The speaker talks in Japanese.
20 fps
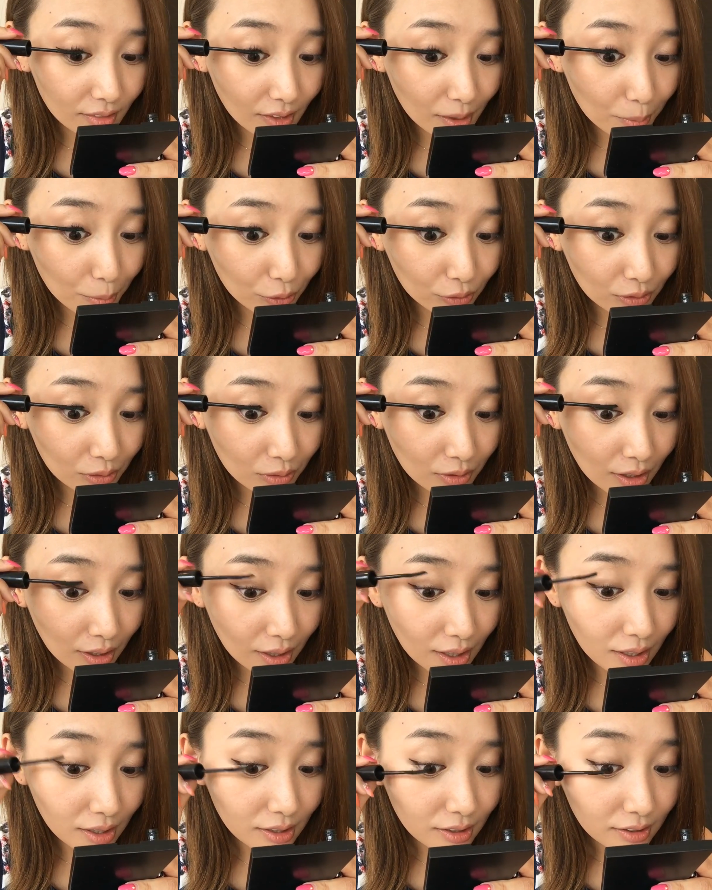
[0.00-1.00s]
根元か
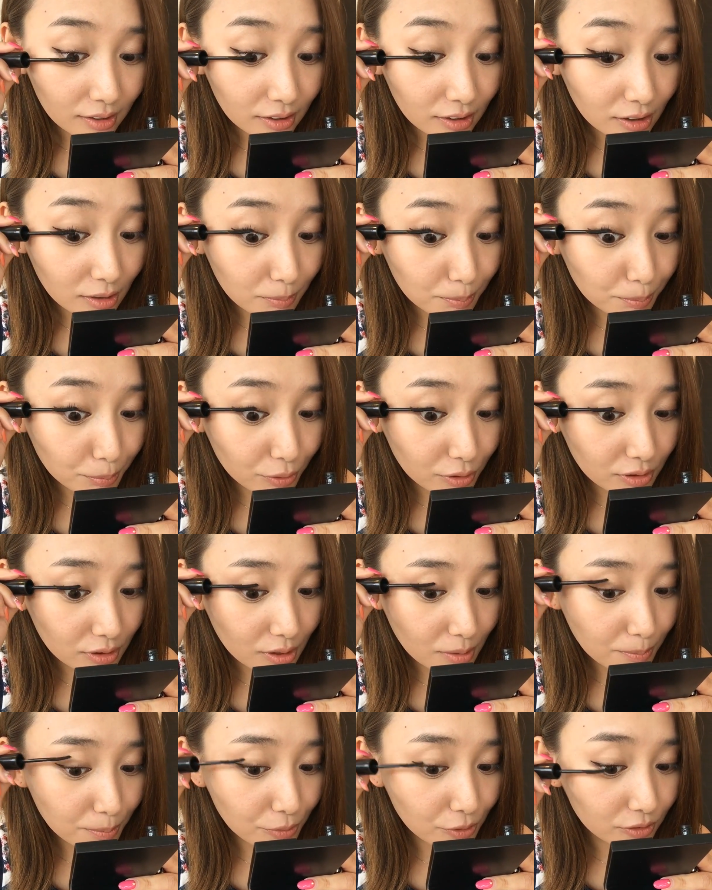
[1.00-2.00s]
ら一本
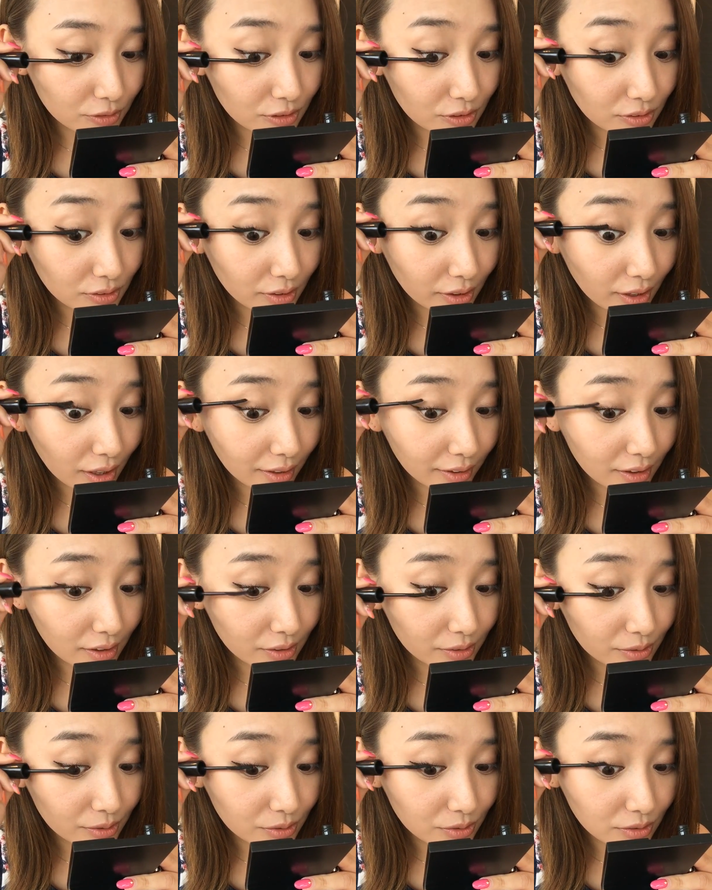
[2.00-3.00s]
一本塗ってあげ
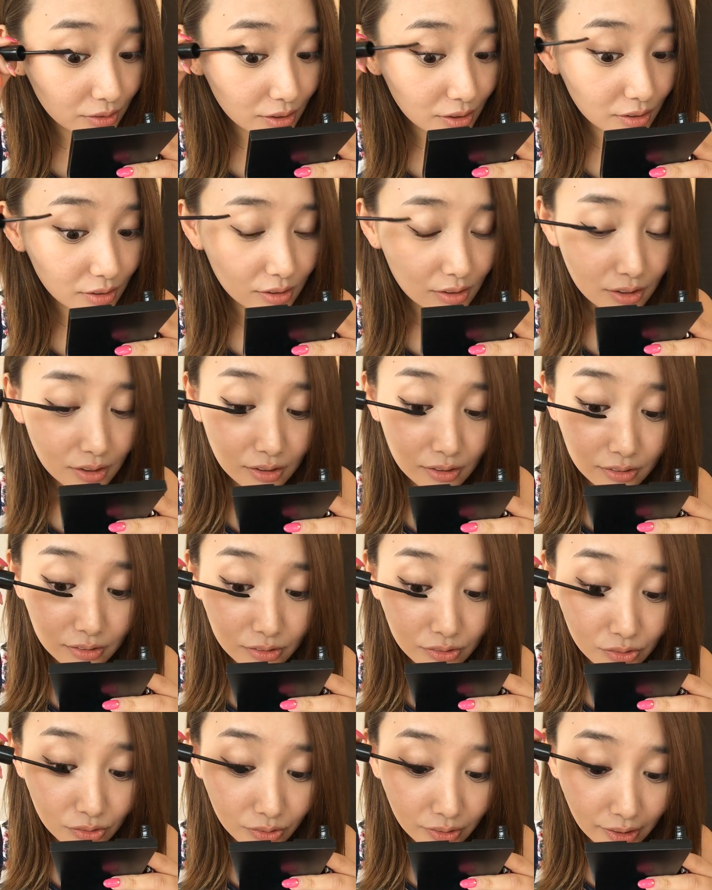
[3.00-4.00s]
るように
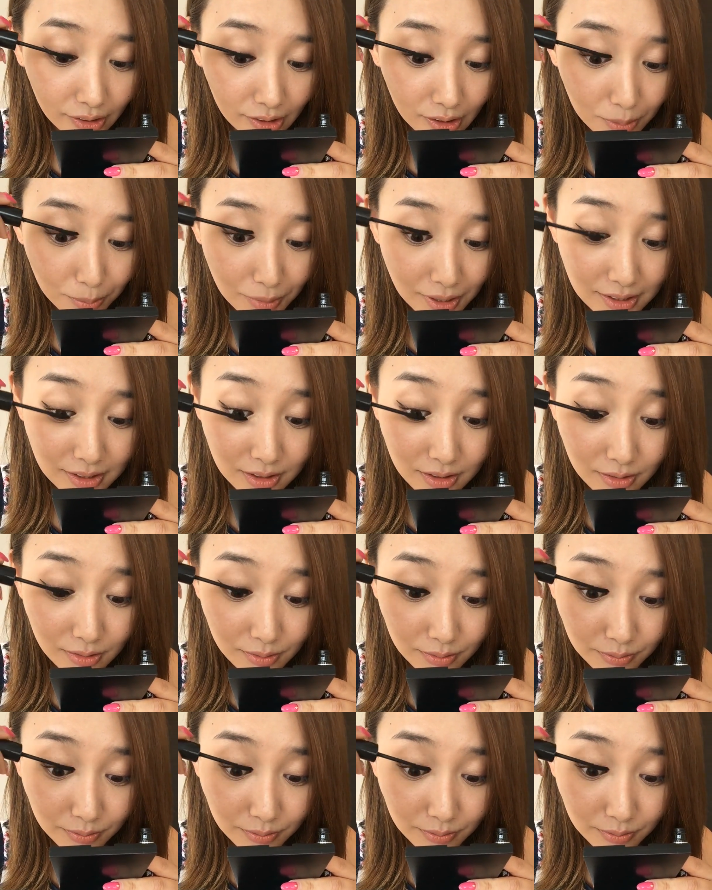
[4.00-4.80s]
塗っていきます